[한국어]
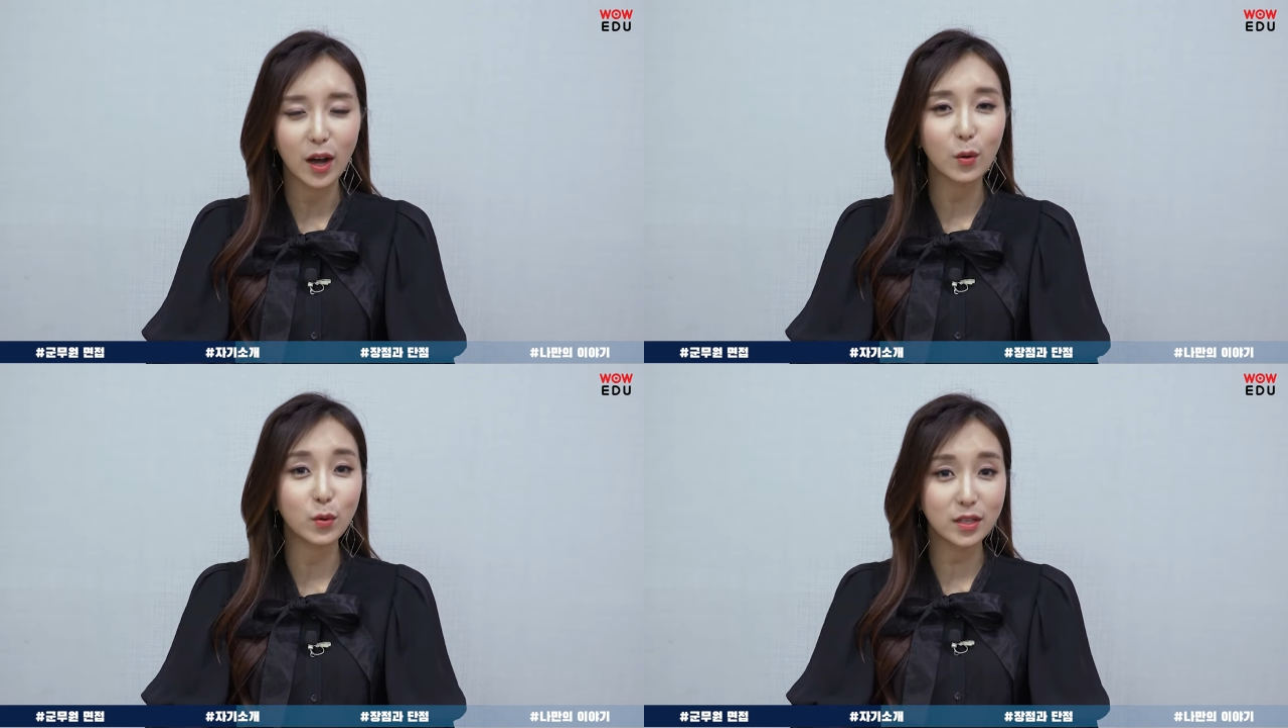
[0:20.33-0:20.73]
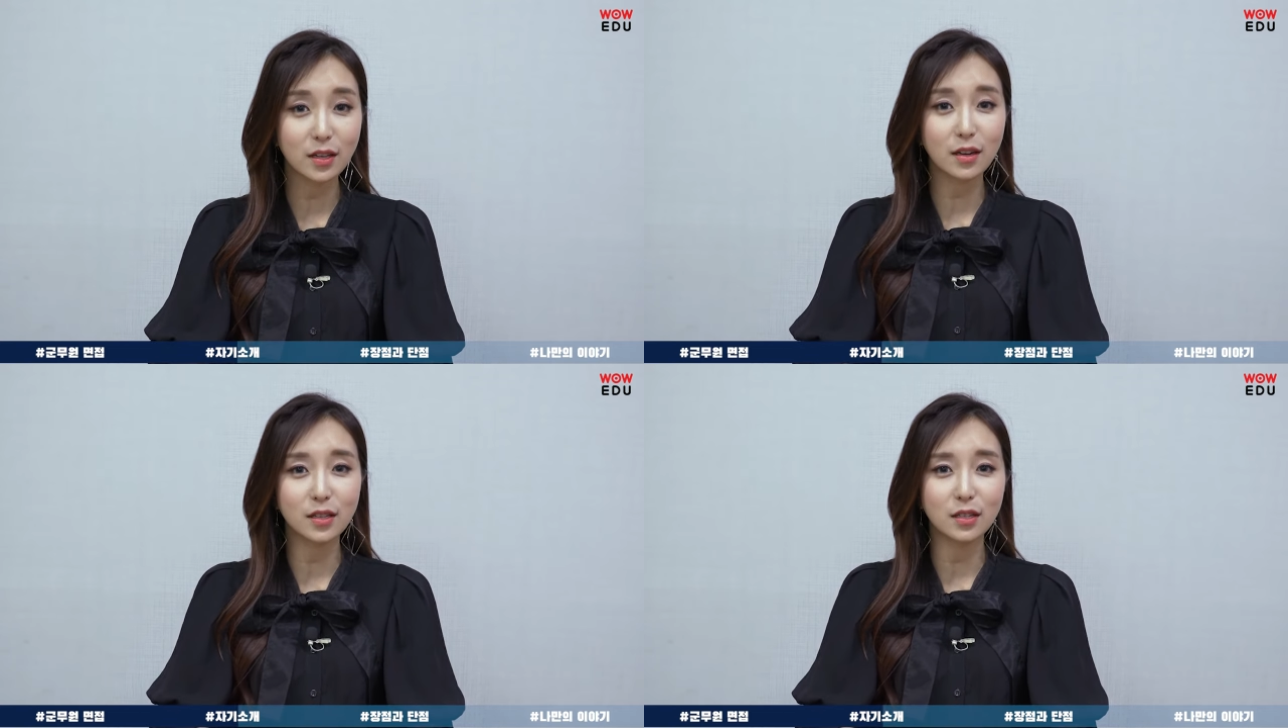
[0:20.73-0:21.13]
하고
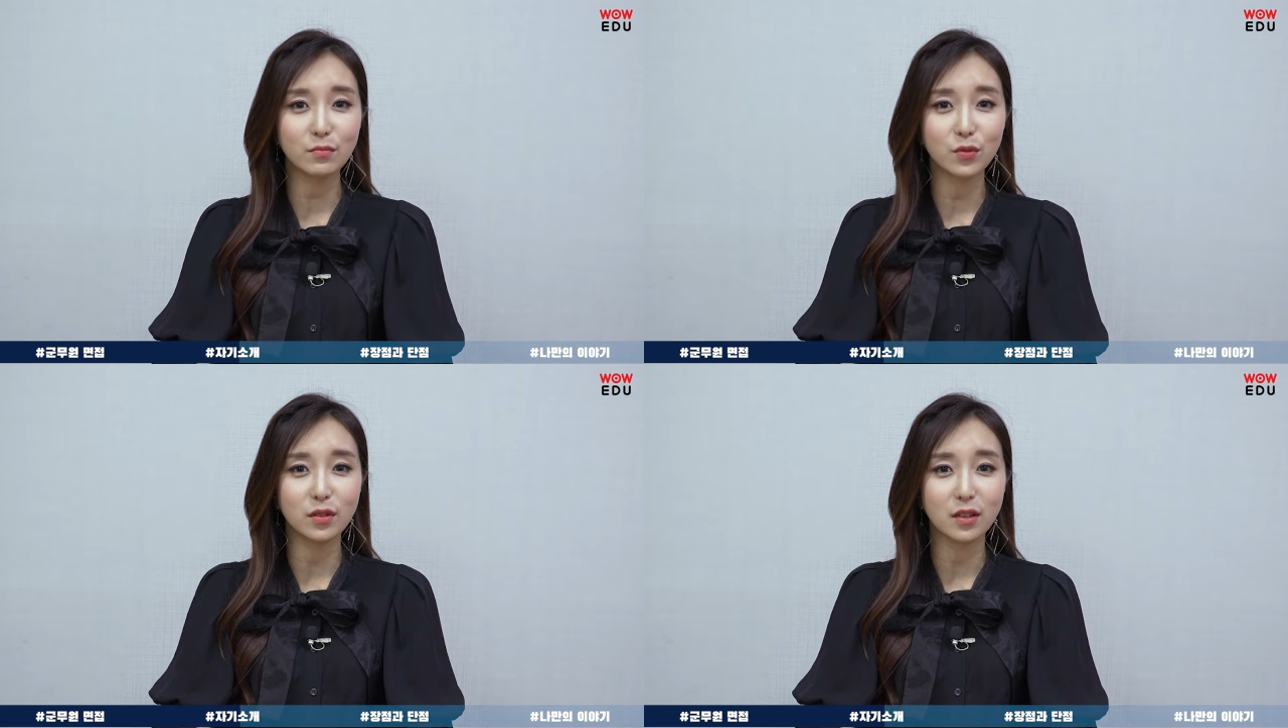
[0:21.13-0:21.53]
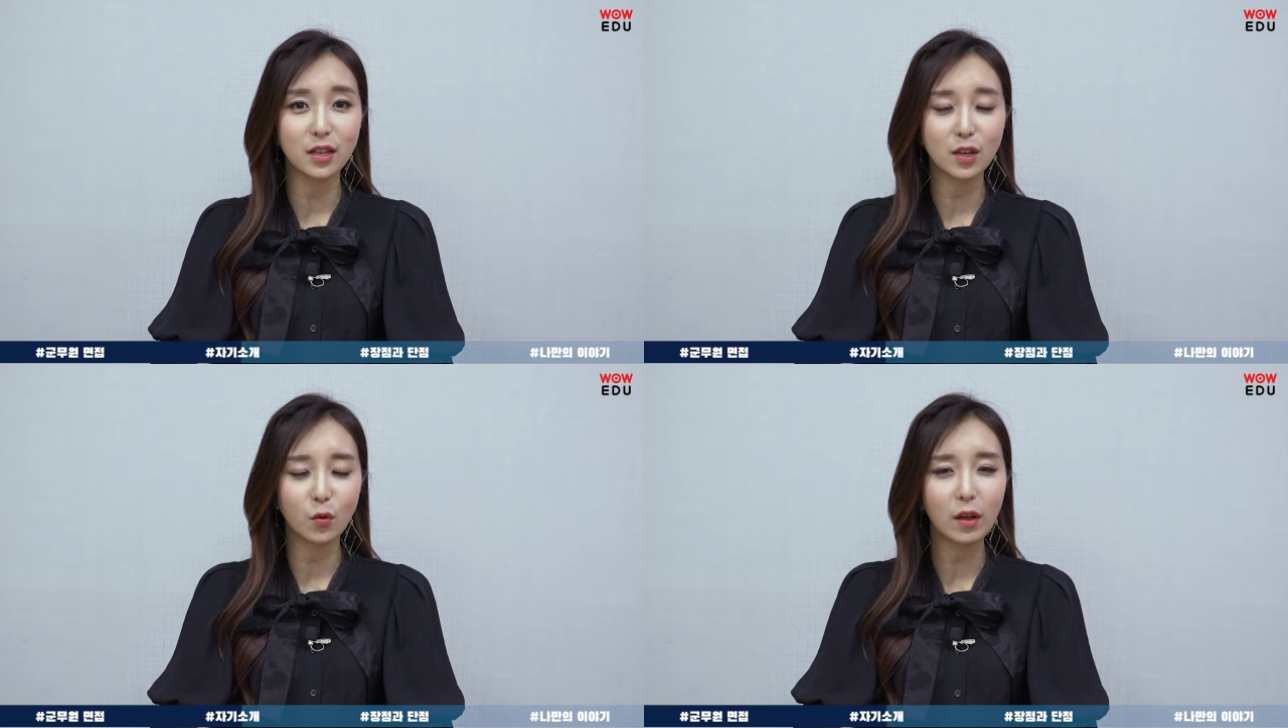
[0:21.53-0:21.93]
시작하시는
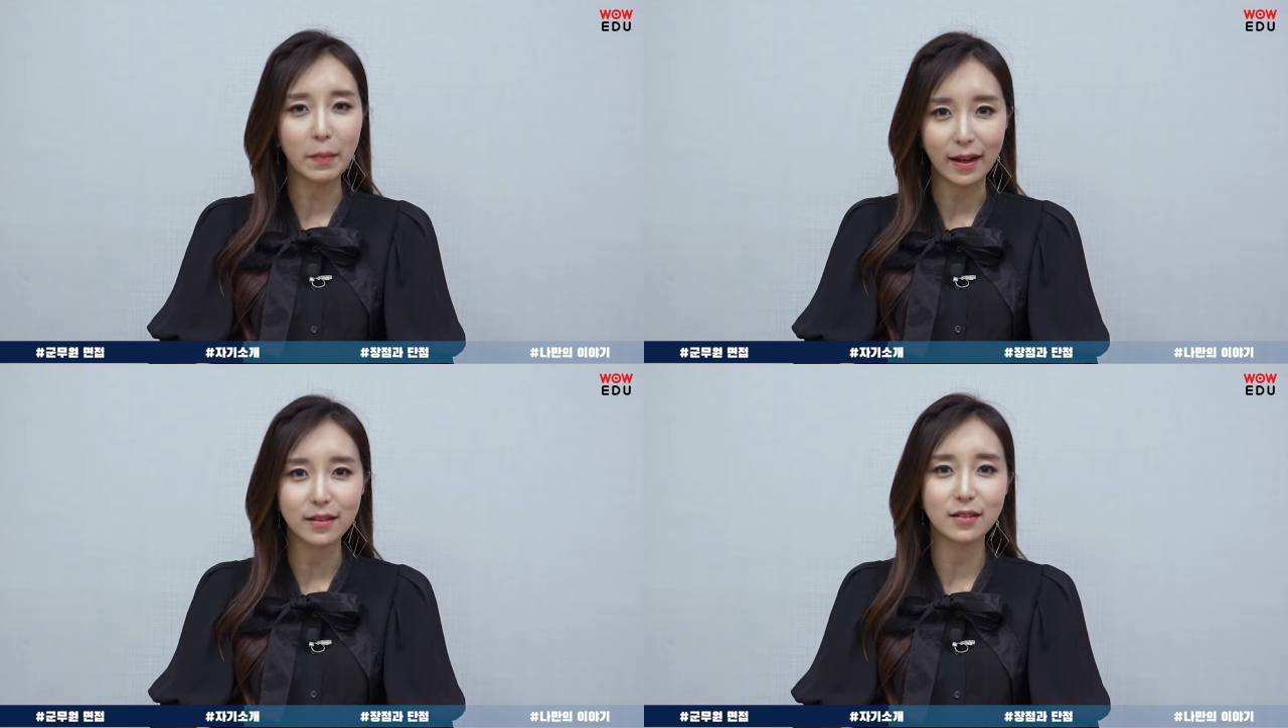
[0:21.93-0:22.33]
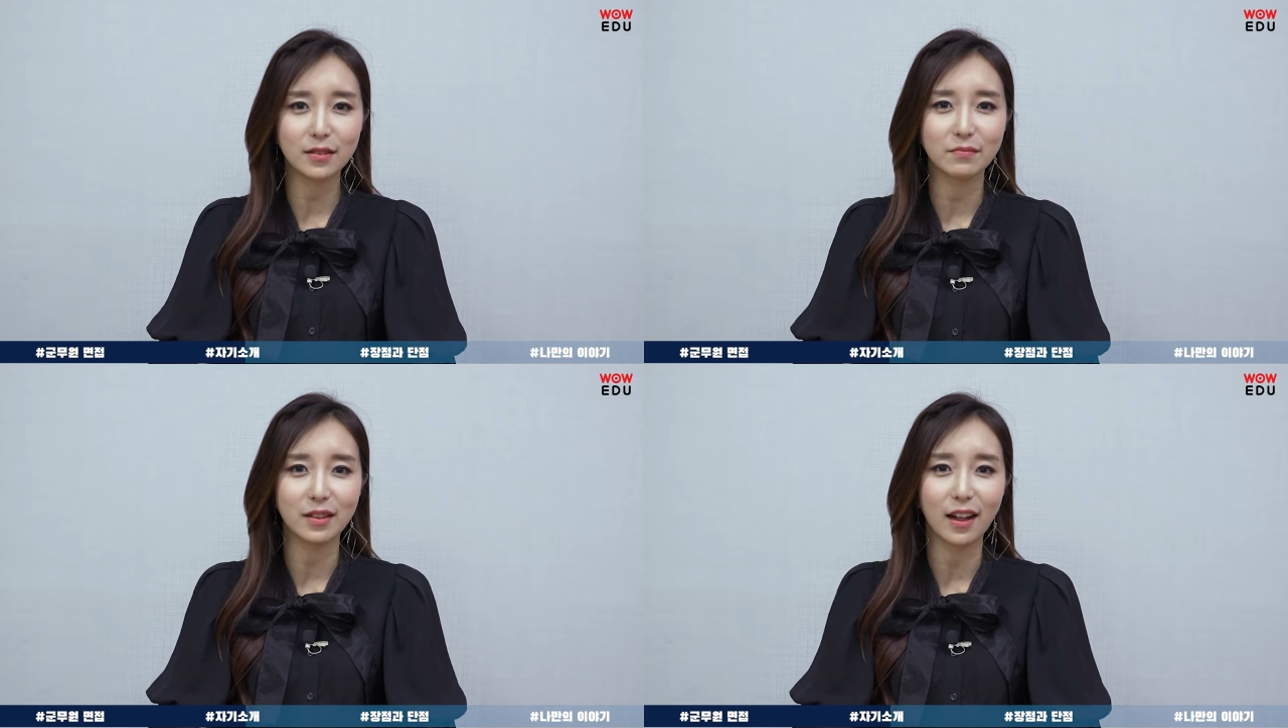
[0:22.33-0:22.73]
분들이 꽤 많이
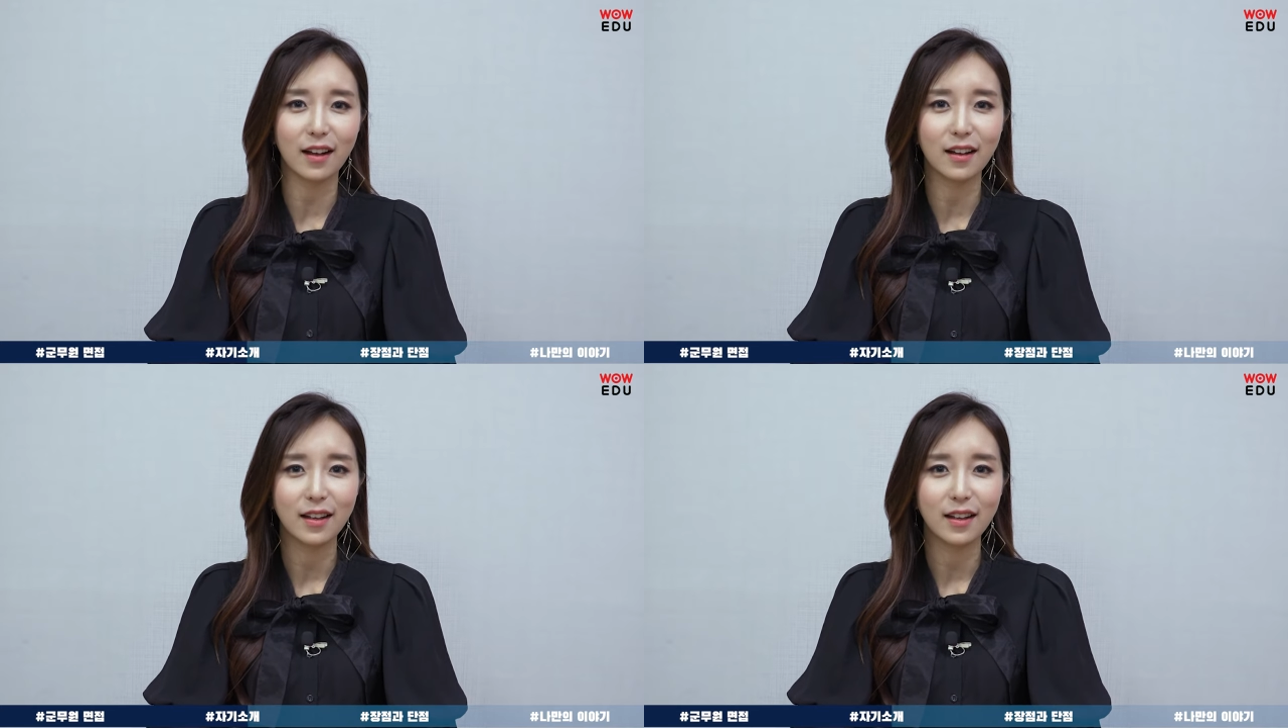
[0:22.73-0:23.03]
있습니다.